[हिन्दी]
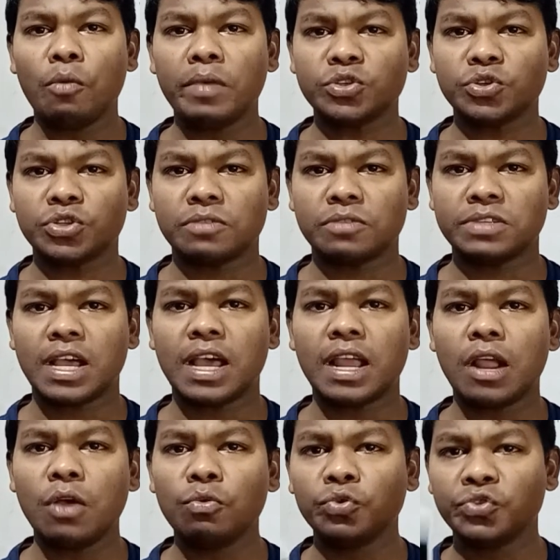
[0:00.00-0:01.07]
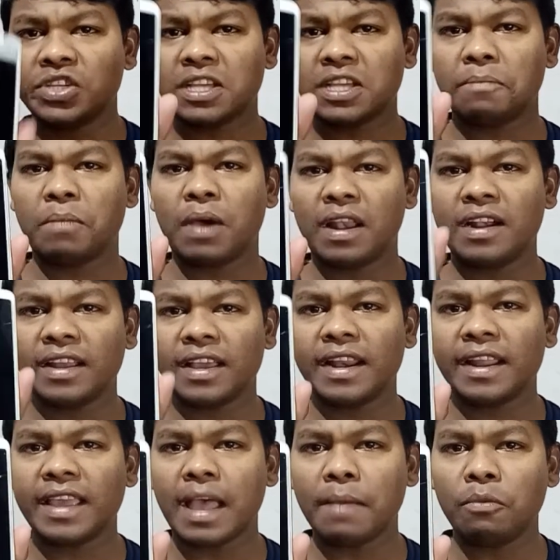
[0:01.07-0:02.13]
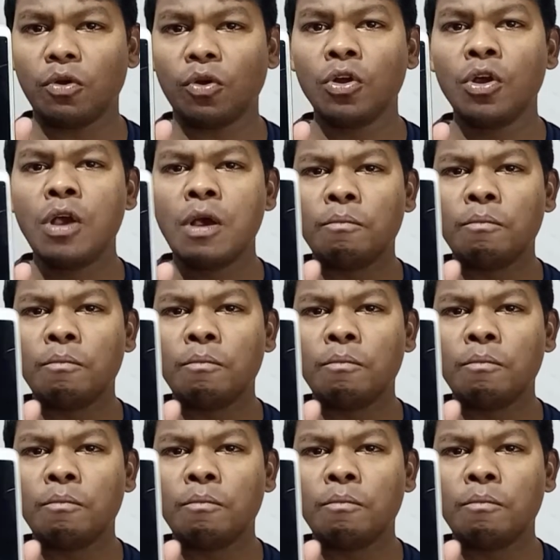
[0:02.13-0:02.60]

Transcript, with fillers: मैं जो समझा रहा हूँ उस चीज़ का पालन करेंगे आप लोग